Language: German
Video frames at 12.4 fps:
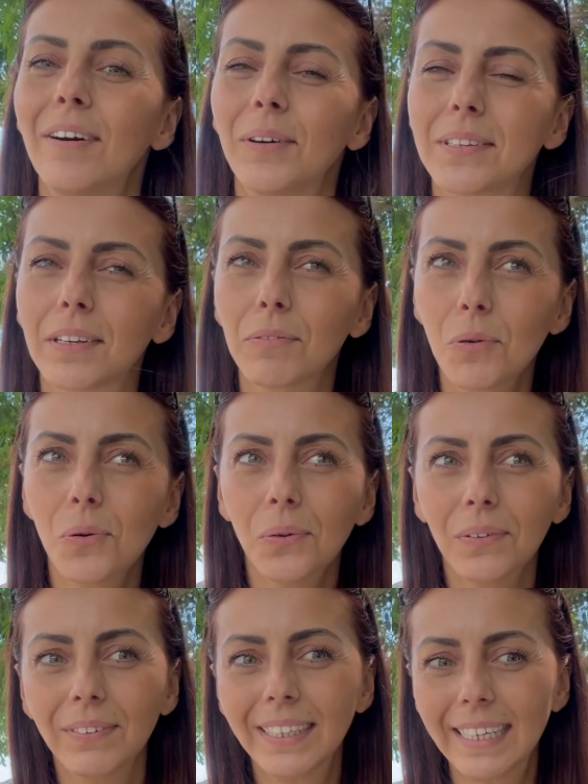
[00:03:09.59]
Unsere
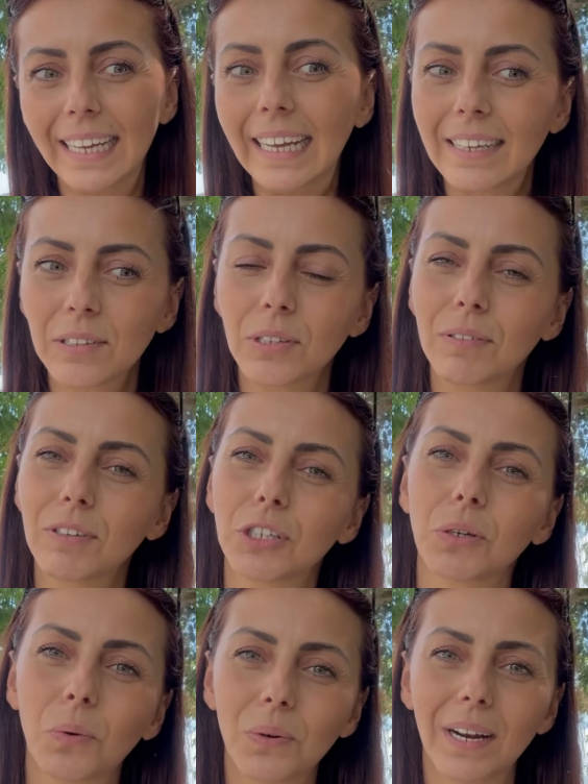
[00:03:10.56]
Wohnung wird eher so
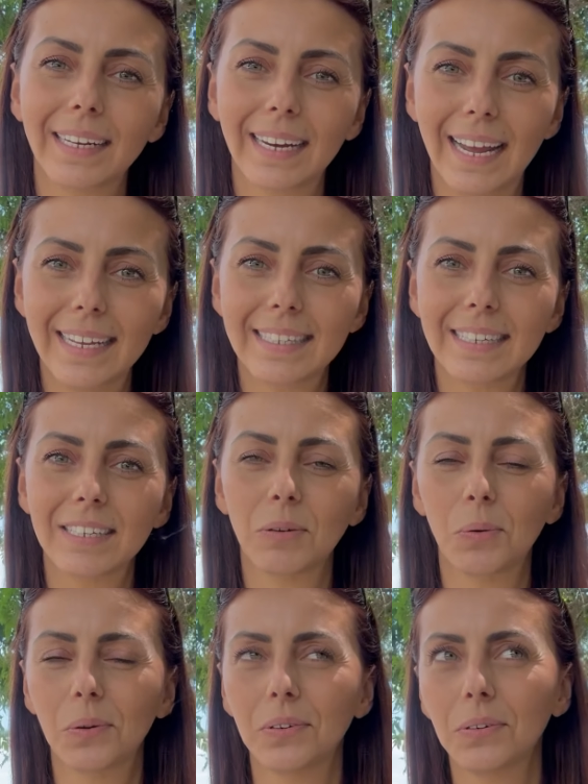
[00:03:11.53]
zwischen
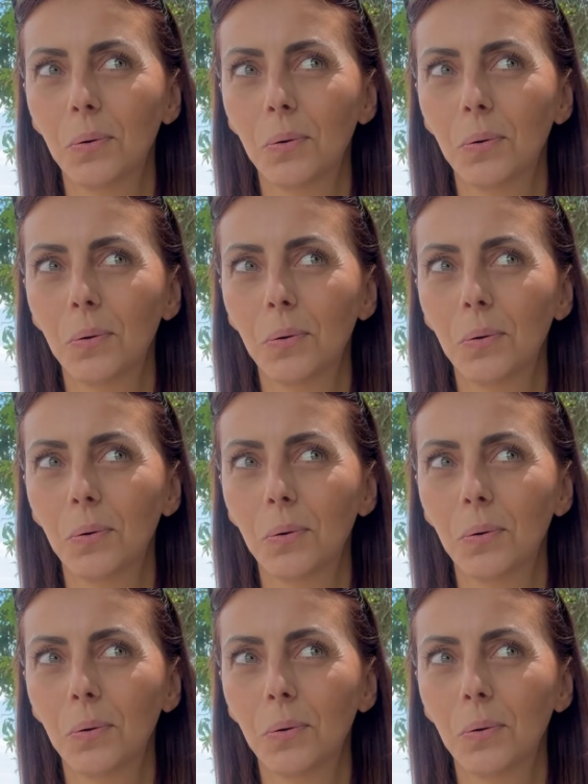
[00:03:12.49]
130 und